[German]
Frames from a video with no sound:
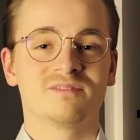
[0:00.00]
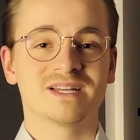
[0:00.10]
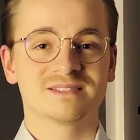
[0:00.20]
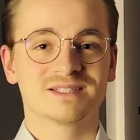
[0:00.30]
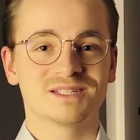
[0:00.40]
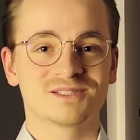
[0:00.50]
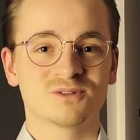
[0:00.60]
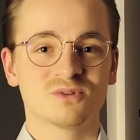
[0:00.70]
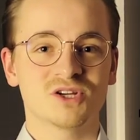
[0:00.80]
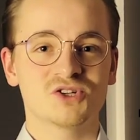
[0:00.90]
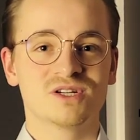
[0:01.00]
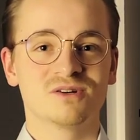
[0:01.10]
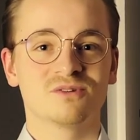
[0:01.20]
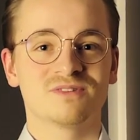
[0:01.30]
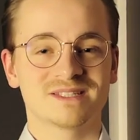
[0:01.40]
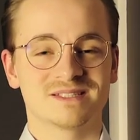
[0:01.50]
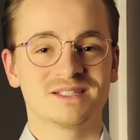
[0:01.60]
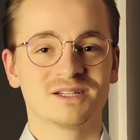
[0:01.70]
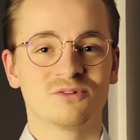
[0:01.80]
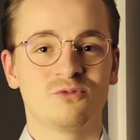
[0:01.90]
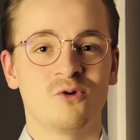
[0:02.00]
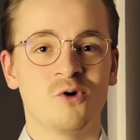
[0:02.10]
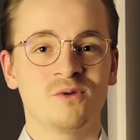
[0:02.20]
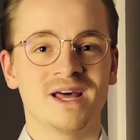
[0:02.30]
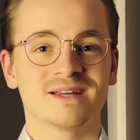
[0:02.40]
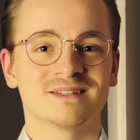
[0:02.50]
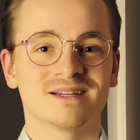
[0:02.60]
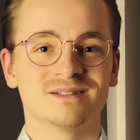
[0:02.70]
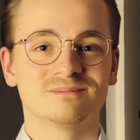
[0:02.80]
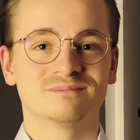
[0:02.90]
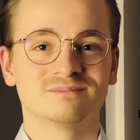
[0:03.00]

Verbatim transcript: Was sind jetzt die Unterschiede und was sind ihre Vor- und Nachteile?